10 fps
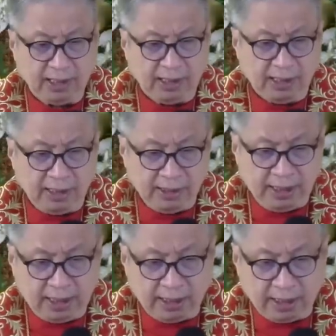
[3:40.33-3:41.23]
hindi
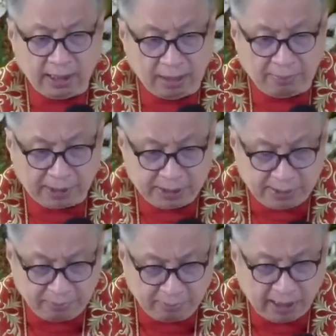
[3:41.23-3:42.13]
ka
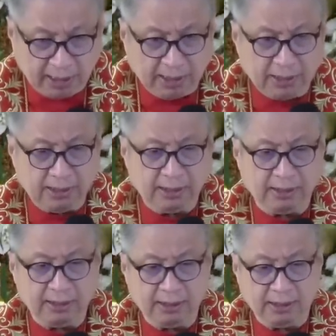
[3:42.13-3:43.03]
nakakapagsimba,
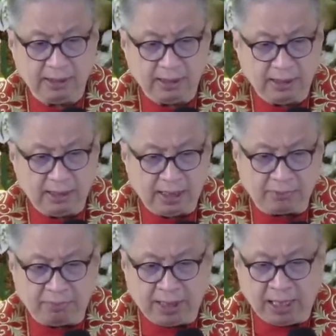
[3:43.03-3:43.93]
at
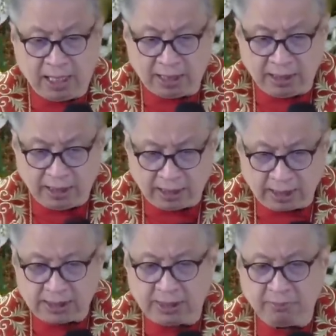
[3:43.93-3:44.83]
bigla ka na lang
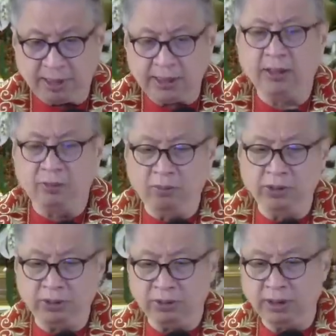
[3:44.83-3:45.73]
nagsimba at nang
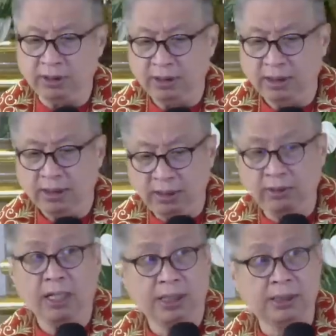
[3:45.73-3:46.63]
umunyon, yun
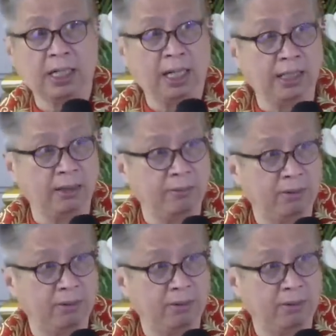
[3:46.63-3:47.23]
ang kasalanan mo.